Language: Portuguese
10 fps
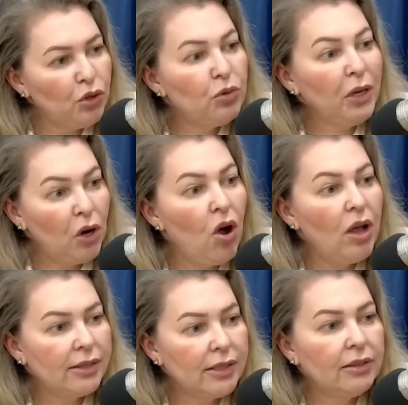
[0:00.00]
de, de
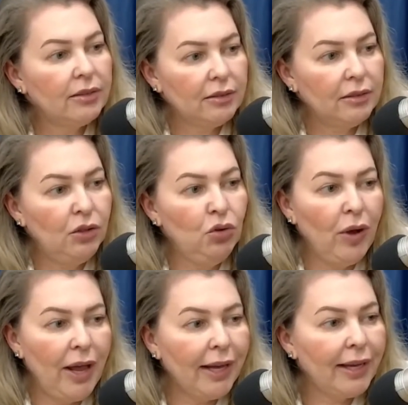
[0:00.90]
micose. é um tipo de não
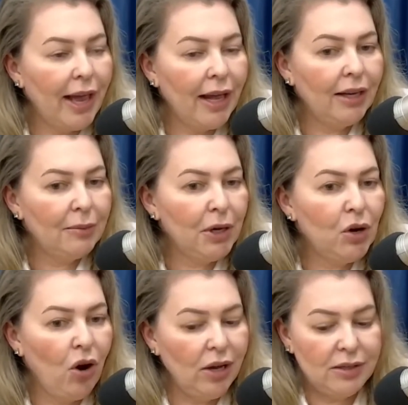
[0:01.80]
é micose. Não é aquela né?
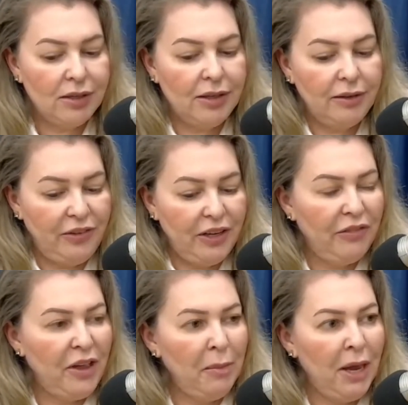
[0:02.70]
micose que fica
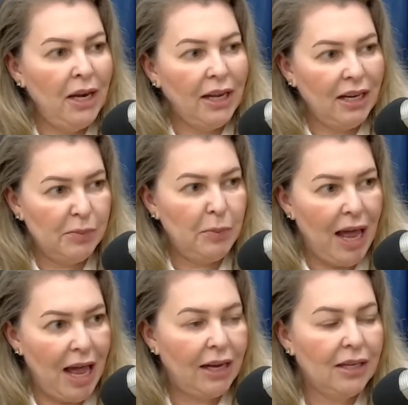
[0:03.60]
vermelha, aquelas
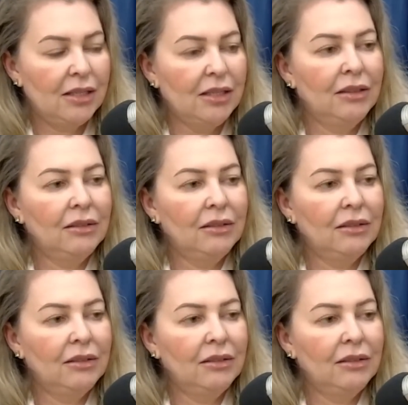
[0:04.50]
placas, uhum, né?